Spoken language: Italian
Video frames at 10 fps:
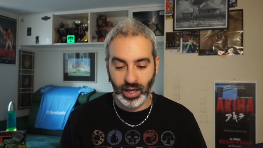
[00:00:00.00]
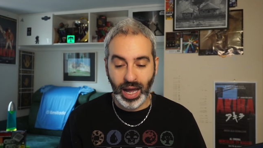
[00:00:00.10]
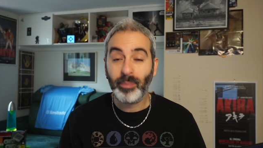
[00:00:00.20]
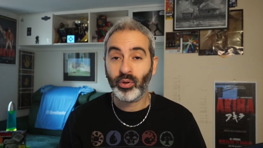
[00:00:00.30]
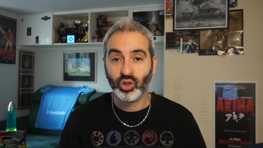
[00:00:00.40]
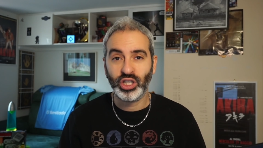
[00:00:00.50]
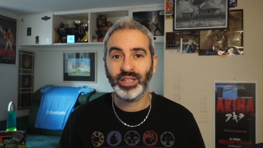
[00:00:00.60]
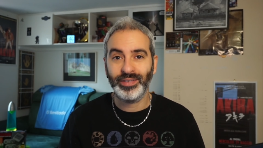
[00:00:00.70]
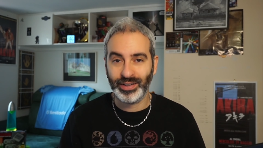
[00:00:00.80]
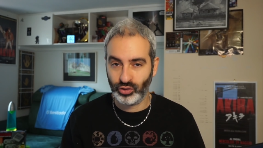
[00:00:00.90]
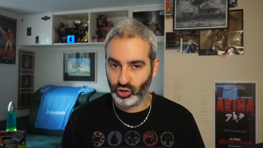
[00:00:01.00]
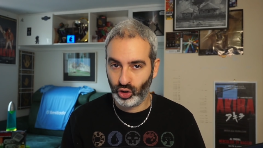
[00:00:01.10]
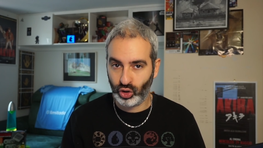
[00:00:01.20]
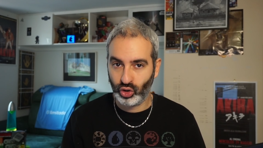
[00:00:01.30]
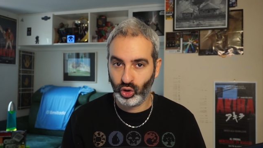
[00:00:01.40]
approcciatevi al
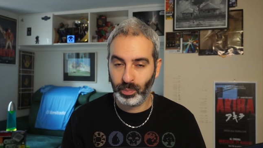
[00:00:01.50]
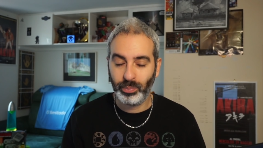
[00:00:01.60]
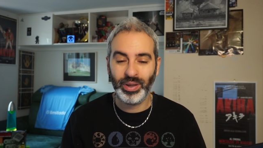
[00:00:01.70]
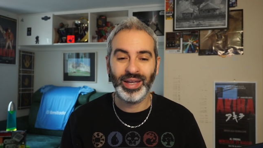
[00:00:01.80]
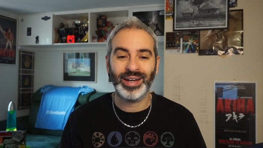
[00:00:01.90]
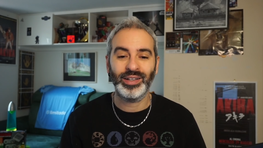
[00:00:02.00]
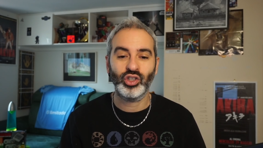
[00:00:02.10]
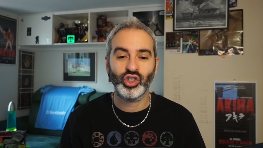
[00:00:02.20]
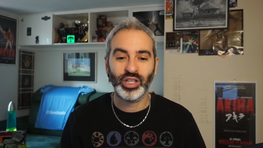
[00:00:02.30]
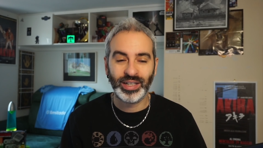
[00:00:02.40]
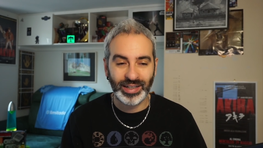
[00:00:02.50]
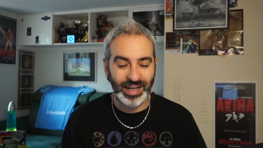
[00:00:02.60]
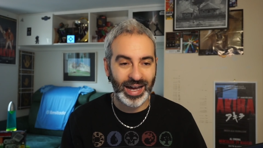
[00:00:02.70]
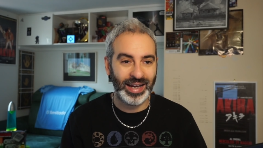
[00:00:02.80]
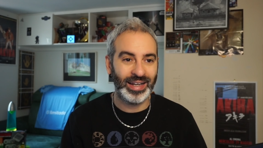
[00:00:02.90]
gioco per
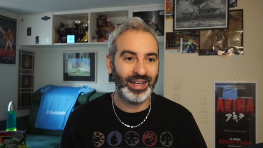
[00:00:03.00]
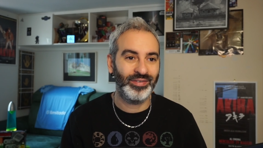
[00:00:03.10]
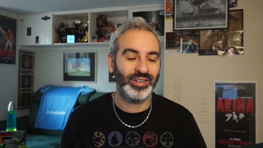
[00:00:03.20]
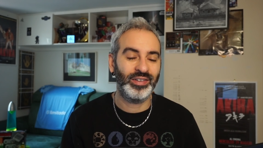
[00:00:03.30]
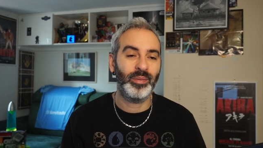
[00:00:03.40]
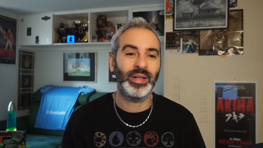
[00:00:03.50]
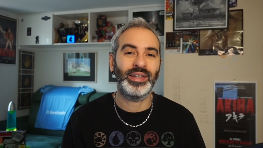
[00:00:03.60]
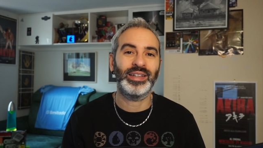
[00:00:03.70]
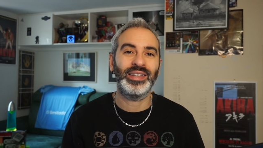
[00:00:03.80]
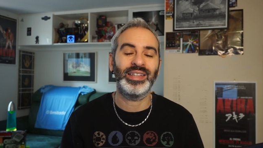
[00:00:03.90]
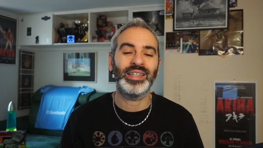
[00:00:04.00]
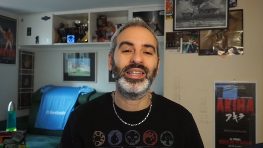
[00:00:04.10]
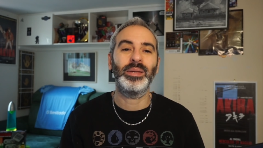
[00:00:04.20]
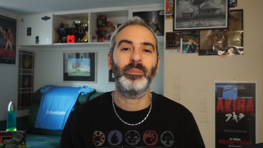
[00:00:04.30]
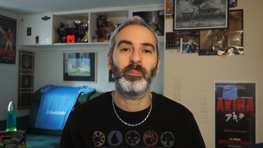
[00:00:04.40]
cercare effettivamente di
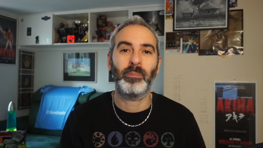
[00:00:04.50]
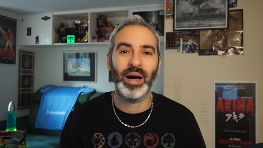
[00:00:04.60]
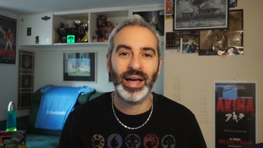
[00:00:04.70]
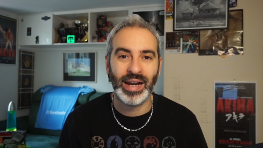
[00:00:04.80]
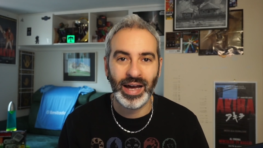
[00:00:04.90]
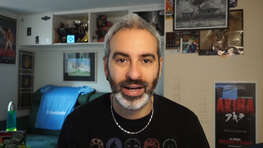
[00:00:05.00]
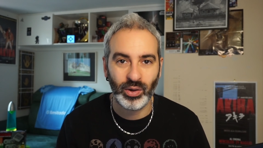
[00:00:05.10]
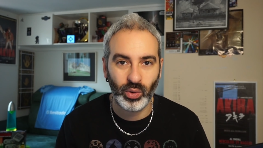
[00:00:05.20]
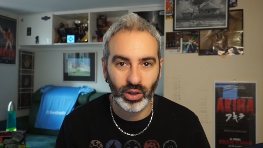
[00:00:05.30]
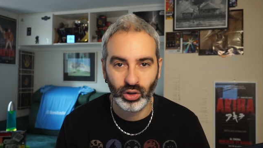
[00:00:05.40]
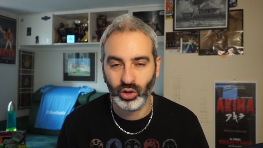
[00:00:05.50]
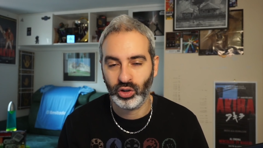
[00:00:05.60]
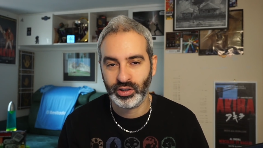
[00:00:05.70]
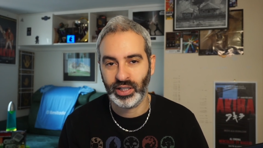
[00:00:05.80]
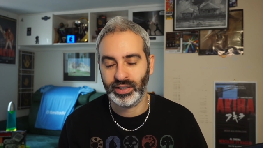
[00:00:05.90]
imparare
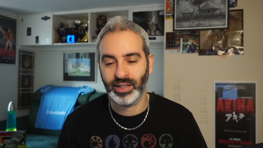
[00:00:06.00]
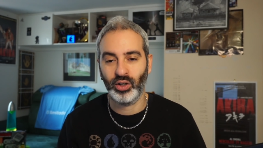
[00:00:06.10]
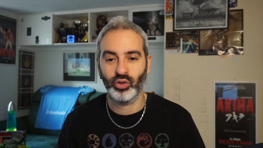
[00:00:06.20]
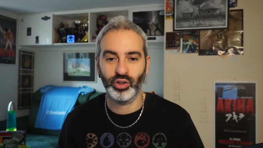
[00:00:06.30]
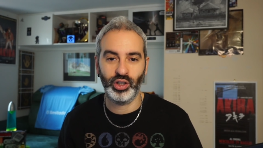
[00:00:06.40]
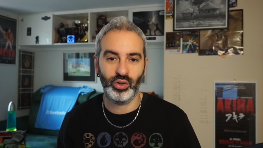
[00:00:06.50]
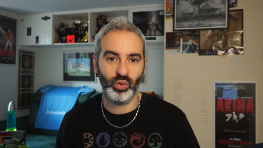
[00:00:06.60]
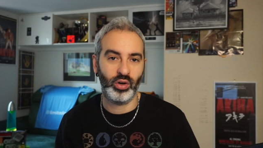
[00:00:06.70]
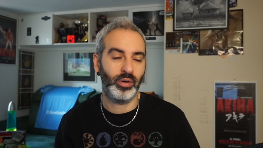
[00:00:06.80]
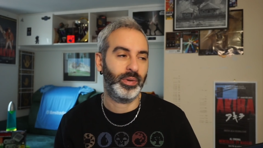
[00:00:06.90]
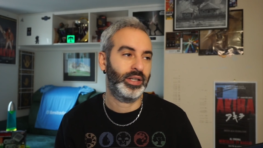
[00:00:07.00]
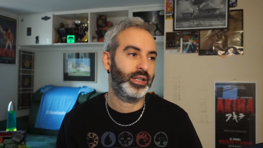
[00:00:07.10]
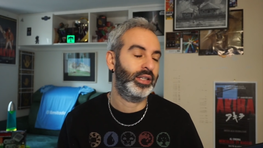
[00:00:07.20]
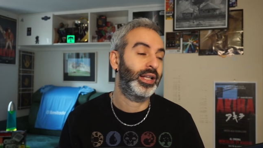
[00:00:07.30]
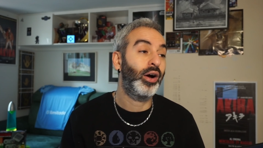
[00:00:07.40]
qualcosa da ogni nuova
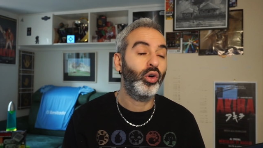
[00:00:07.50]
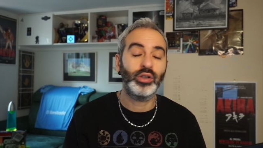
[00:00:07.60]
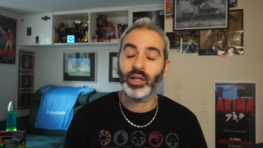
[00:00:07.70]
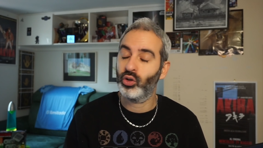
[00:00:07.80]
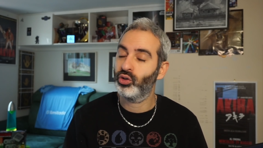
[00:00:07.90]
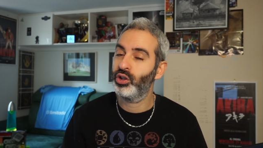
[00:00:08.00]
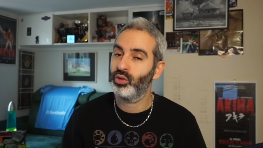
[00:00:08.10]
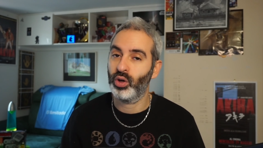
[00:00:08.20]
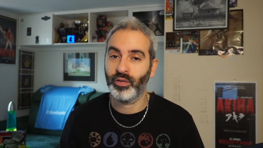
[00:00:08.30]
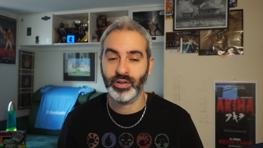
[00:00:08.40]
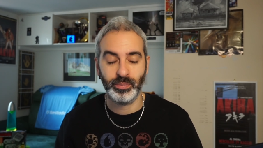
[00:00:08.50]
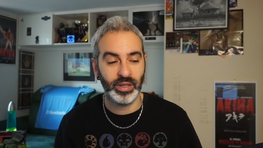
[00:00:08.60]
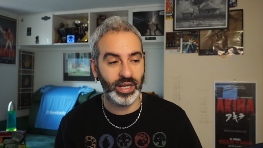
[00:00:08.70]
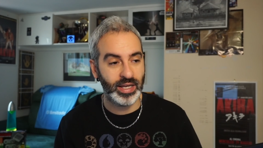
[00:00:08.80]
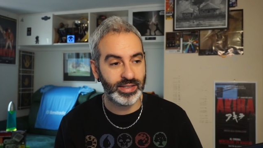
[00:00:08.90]
partita o da ogni nuova
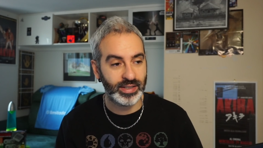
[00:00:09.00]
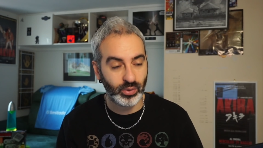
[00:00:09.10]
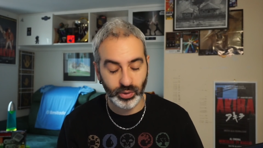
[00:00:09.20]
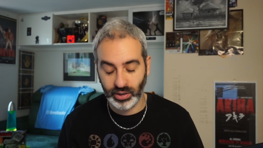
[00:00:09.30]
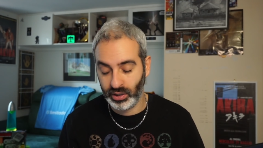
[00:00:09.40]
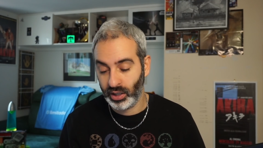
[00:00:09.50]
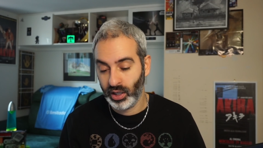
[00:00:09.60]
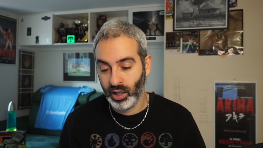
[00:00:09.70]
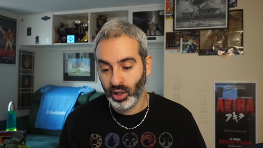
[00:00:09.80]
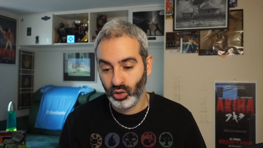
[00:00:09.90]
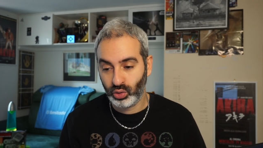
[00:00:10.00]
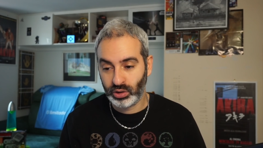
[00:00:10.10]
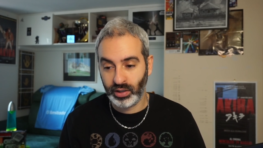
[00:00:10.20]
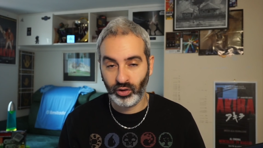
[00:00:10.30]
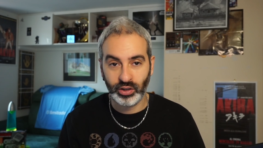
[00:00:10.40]
esperienza. Quindi
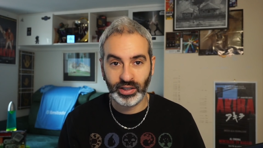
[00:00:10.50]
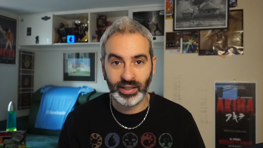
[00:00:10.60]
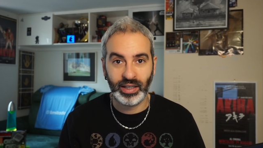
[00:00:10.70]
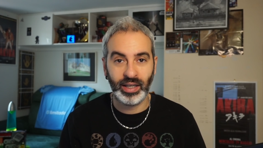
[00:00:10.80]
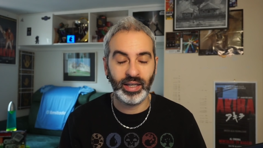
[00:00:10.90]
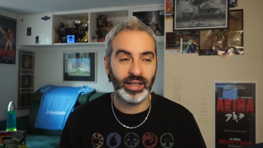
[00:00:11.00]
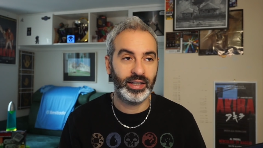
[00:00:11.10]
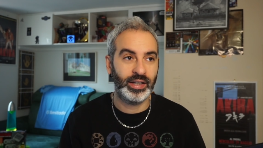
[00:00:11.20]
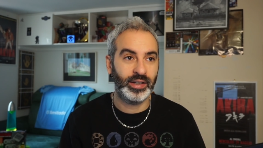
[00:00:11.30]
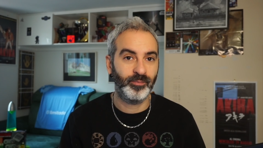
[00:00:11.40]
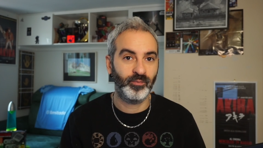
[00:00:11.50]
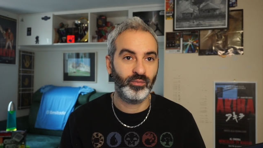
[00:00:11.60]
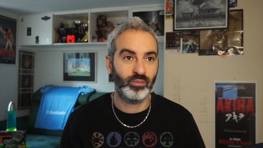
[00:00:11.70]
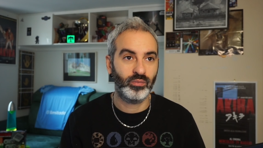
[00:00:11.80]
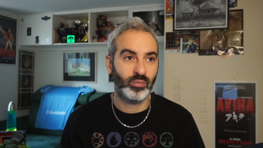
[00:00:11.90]
tutte le volte che
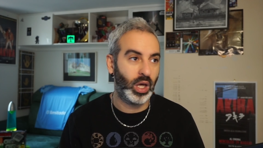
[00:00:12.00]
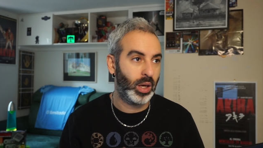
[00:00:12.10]
um,